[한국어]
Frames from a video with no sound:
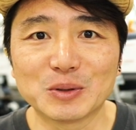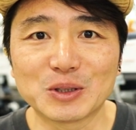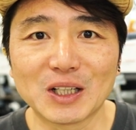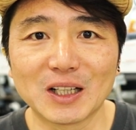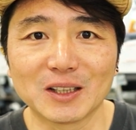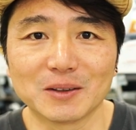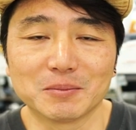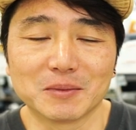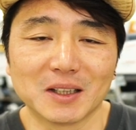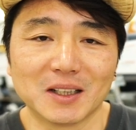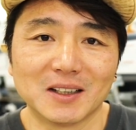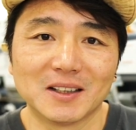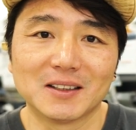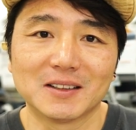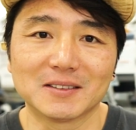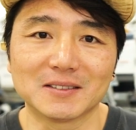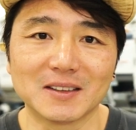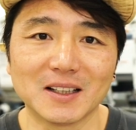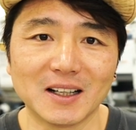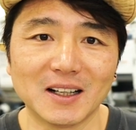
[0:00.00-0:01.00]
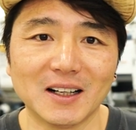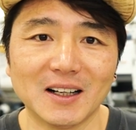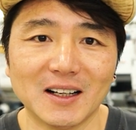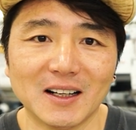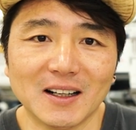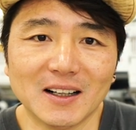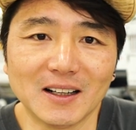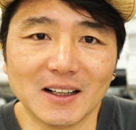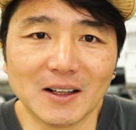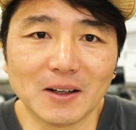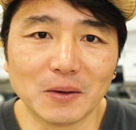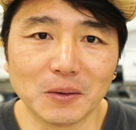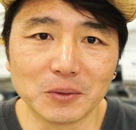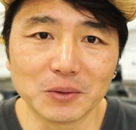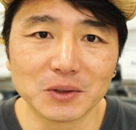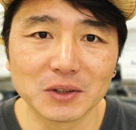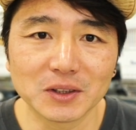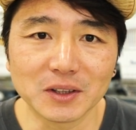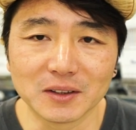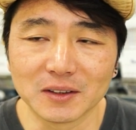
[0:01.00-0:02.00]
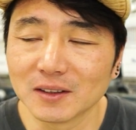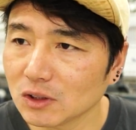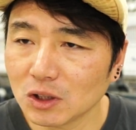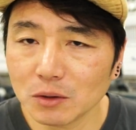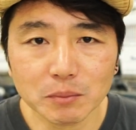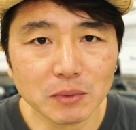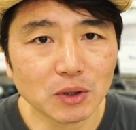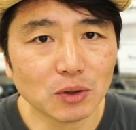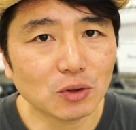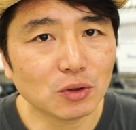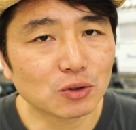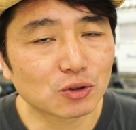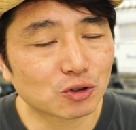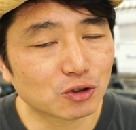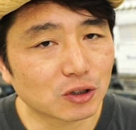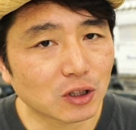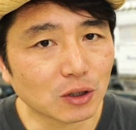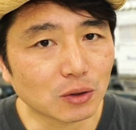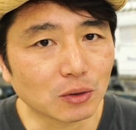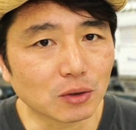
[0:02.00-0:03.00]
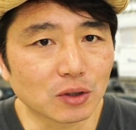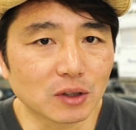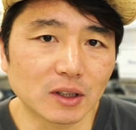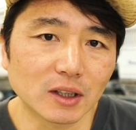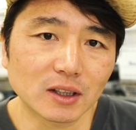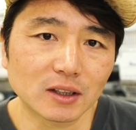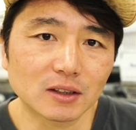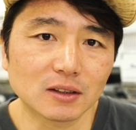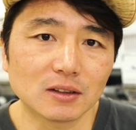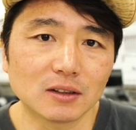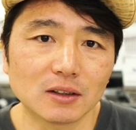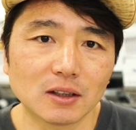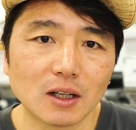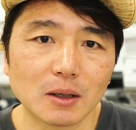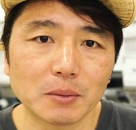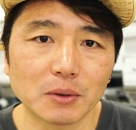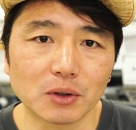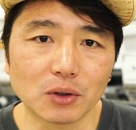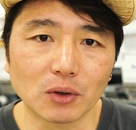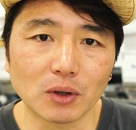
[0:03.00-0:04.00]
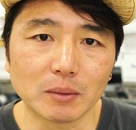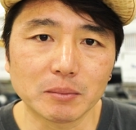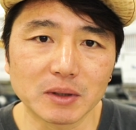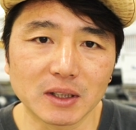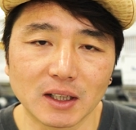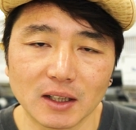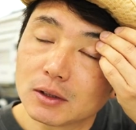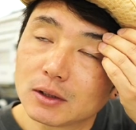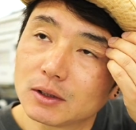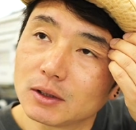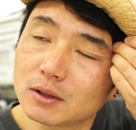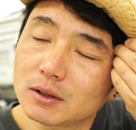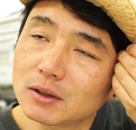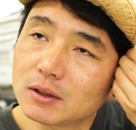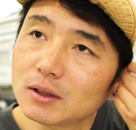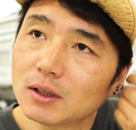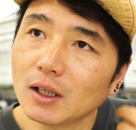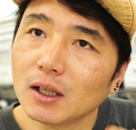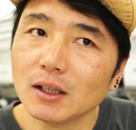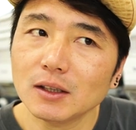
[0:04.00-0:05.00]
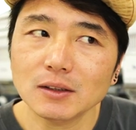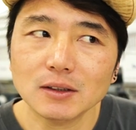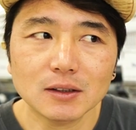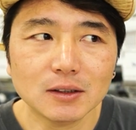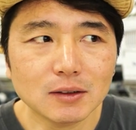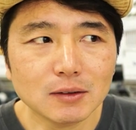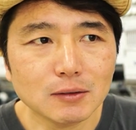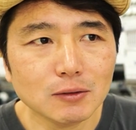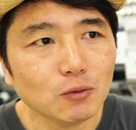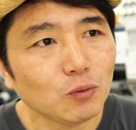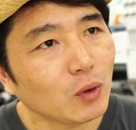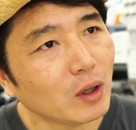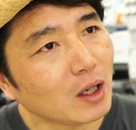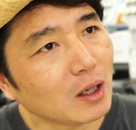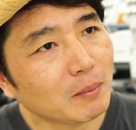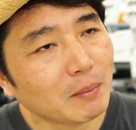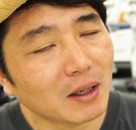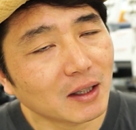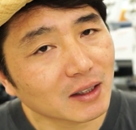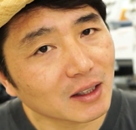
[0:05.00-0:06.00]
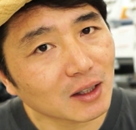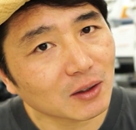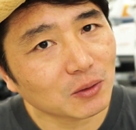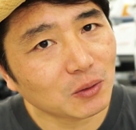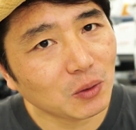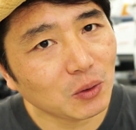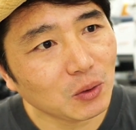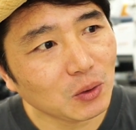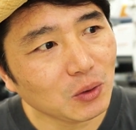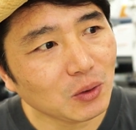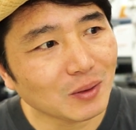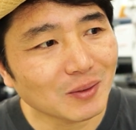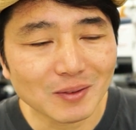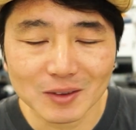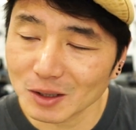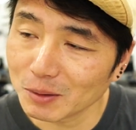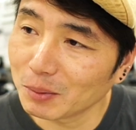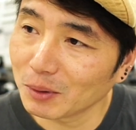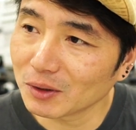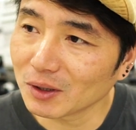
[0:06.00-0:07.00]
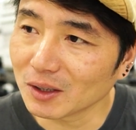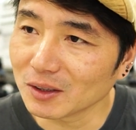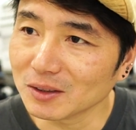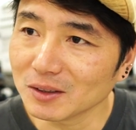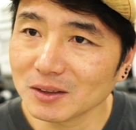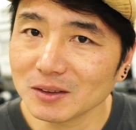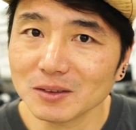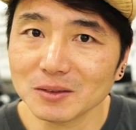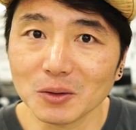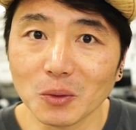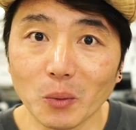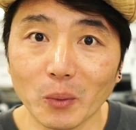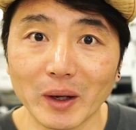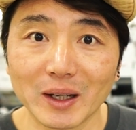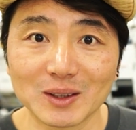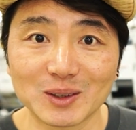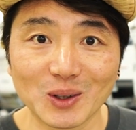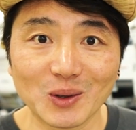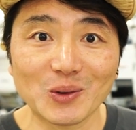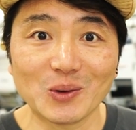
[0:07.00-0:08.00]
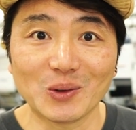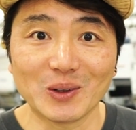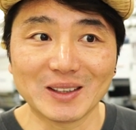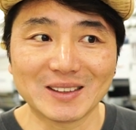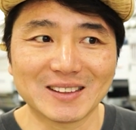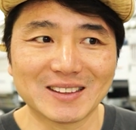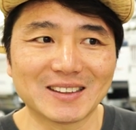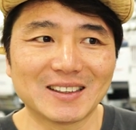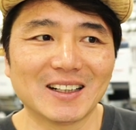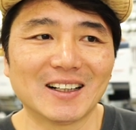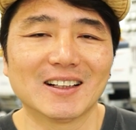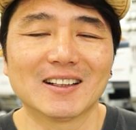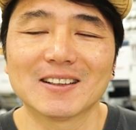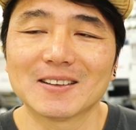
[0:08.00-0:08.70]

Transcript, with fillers: 부장입니다나 오늘은 흥미로울 주제로 이야기를 해보려고 합니다. 그때는 왜 망했고 이번에는 왜 성공했을까?